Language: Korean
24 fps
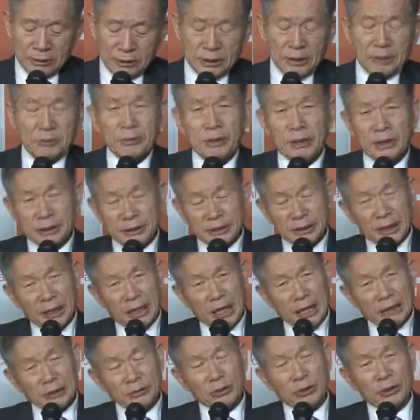지금
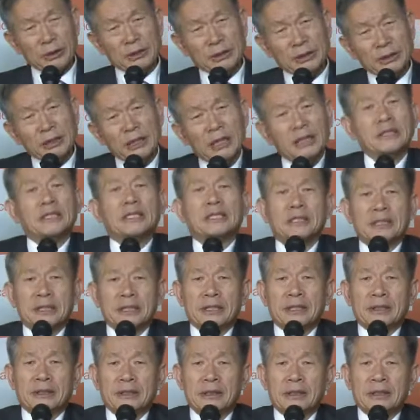현재 가지고 있는
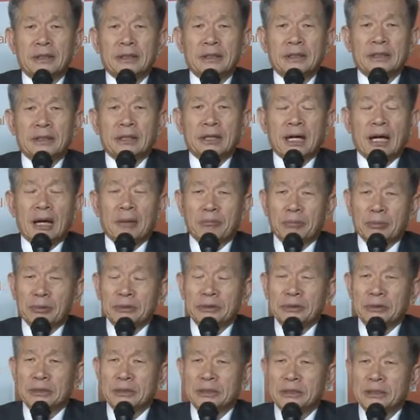것인지
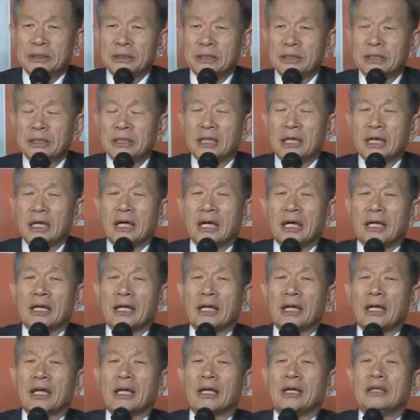한번
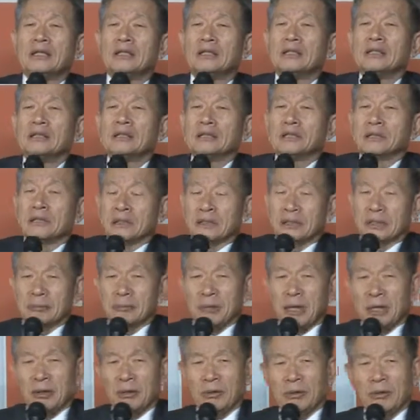심각하게
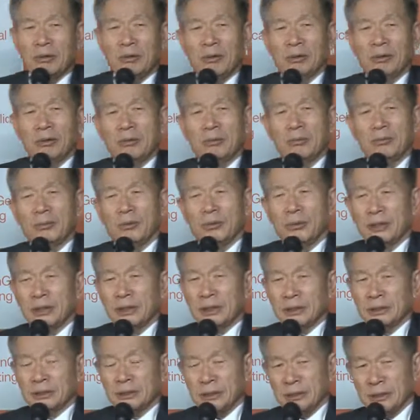점검하고
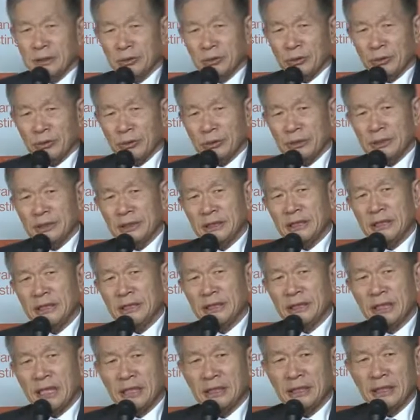본인을 스스로
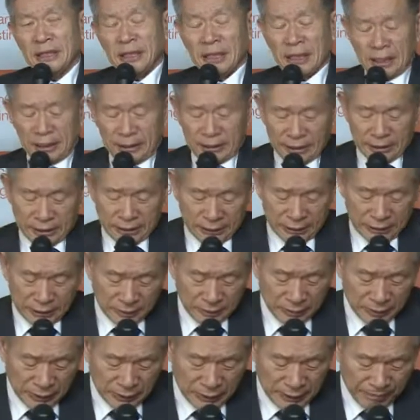진단해야 될
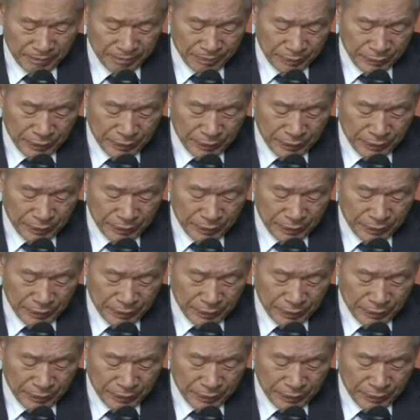것입니다.